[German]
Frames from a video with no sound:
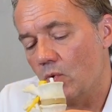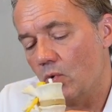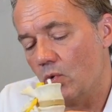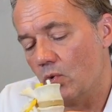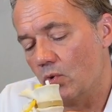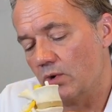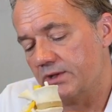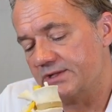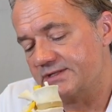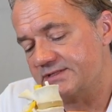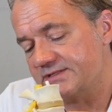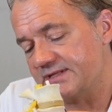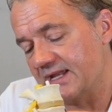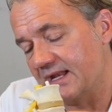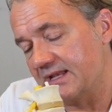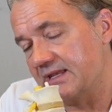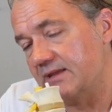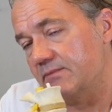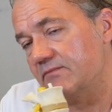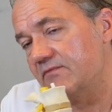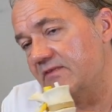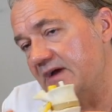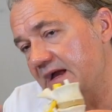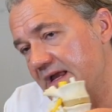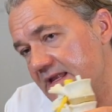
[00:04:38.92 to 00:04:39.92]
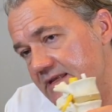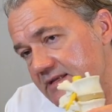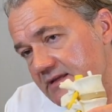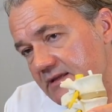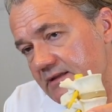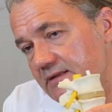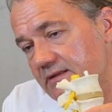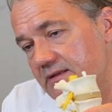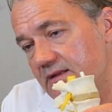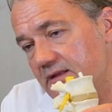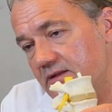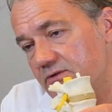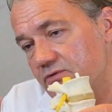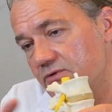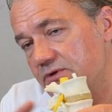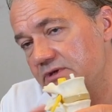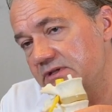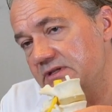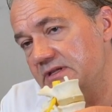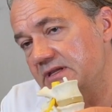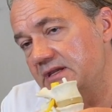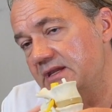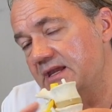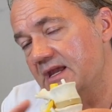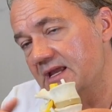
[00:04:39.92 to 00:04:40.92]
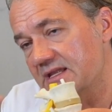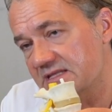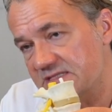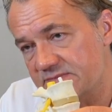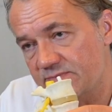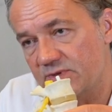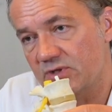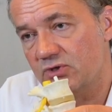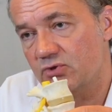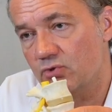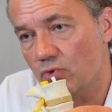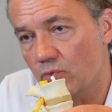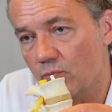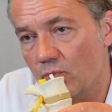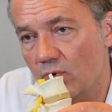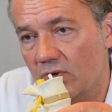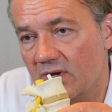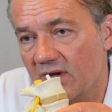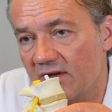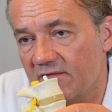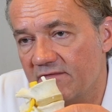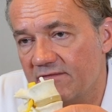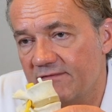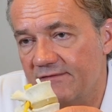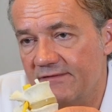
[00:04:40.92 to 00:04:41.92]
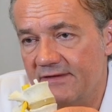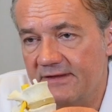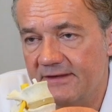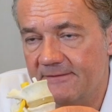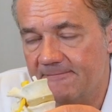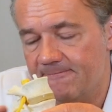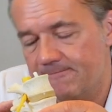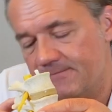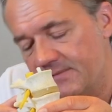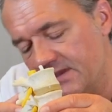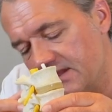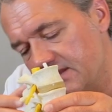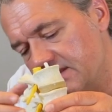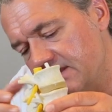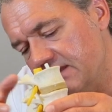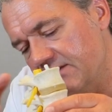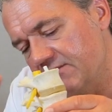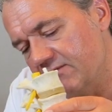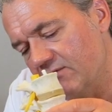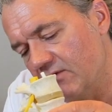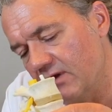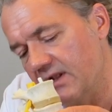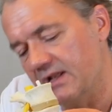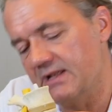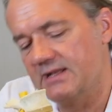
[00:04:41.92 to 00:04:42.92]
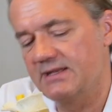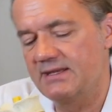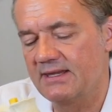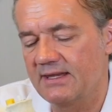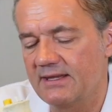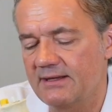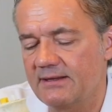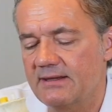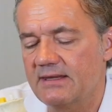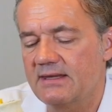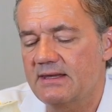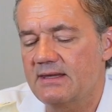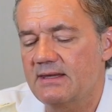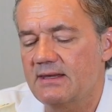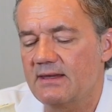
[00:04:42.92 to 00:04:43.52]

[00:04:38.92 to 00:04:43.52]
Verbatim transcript: Und dann im Weiteren natürlich die Kernspintomographie, die vor allen Dingen